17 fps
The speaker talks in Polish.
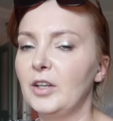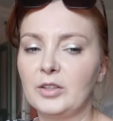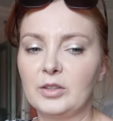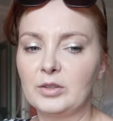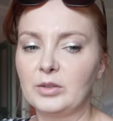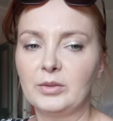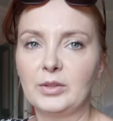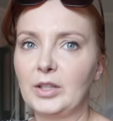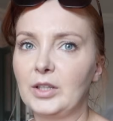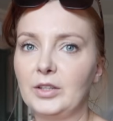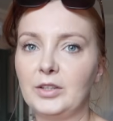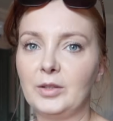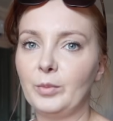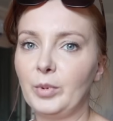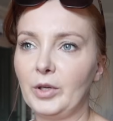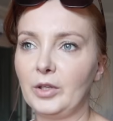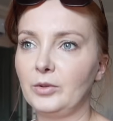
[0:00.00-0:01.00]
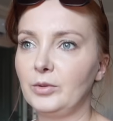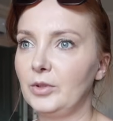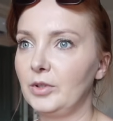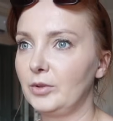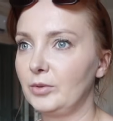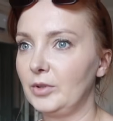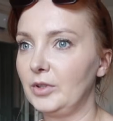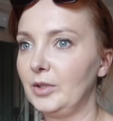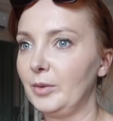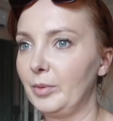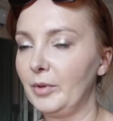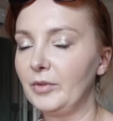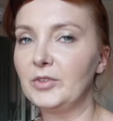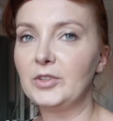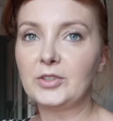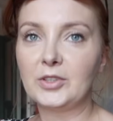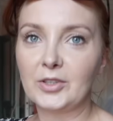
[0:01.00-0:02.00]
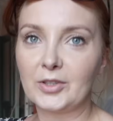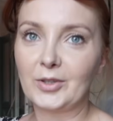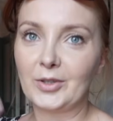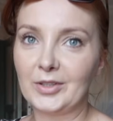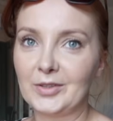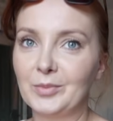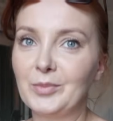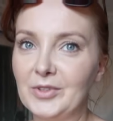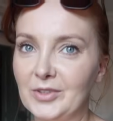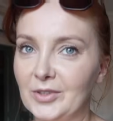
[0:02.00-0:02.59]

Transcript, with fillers: To są takie temperatury, które naprawdę ciężko jest mi